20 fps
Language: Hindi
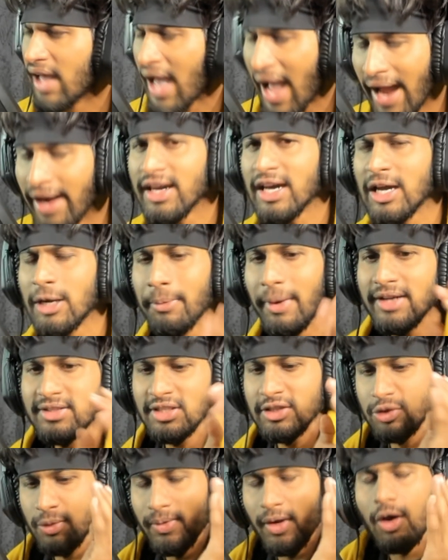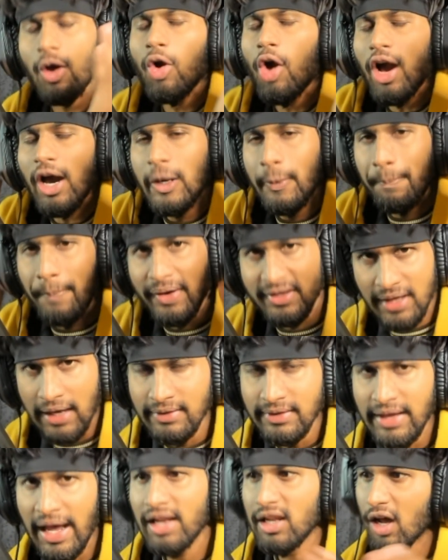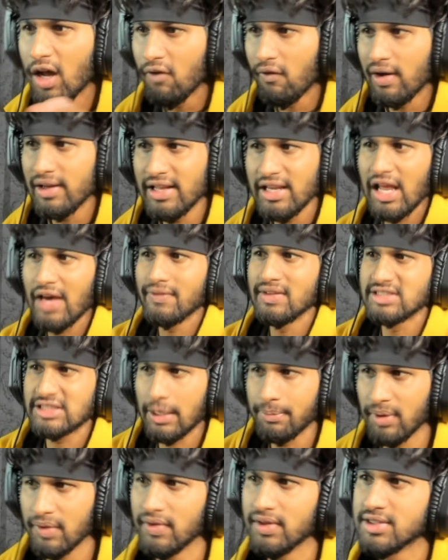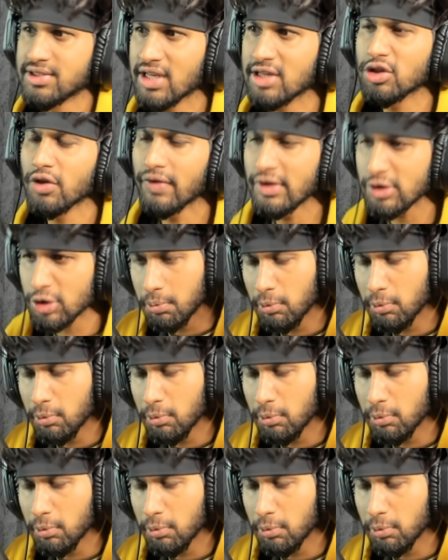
एंड अगर भाई तुम लोगों को अगर पसंद आए लव वाले लेवल से तो फिर